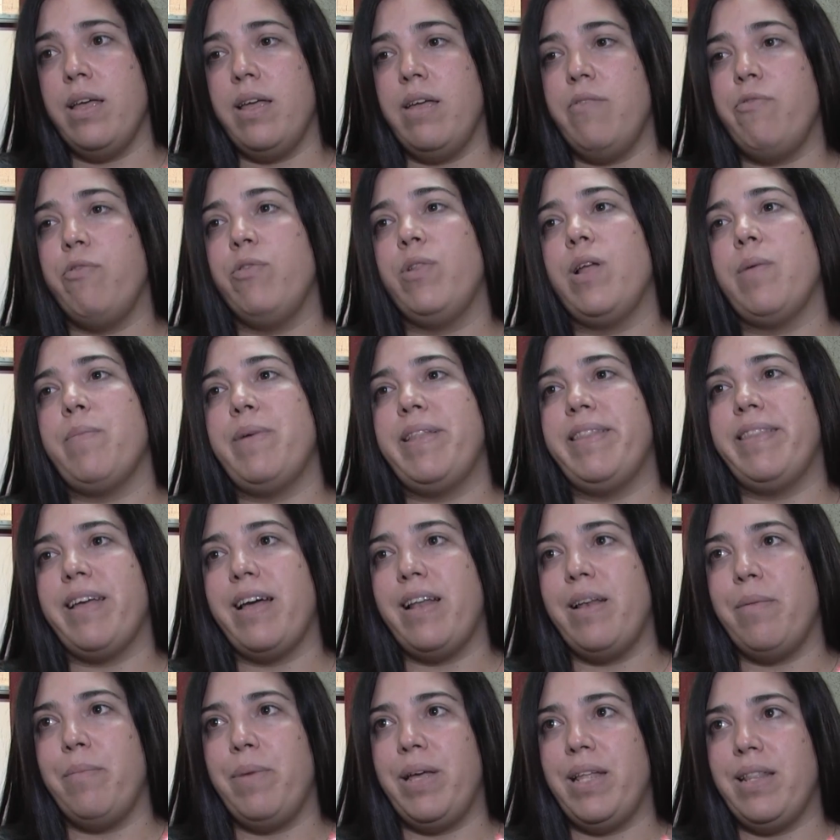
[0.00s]
y
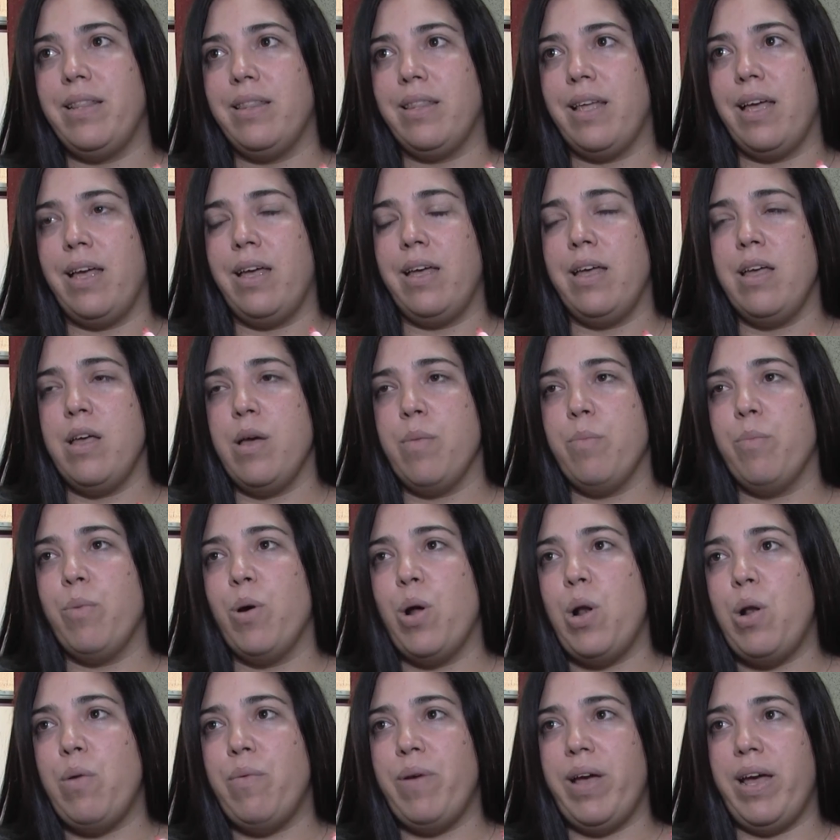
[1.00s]
fundamentalmente
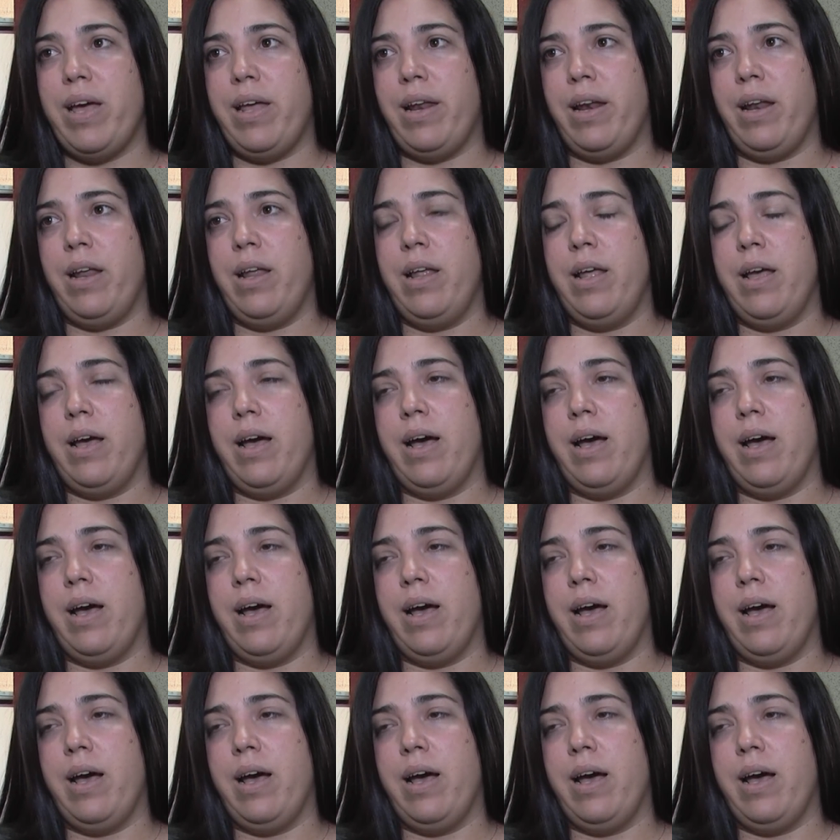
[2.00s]
volver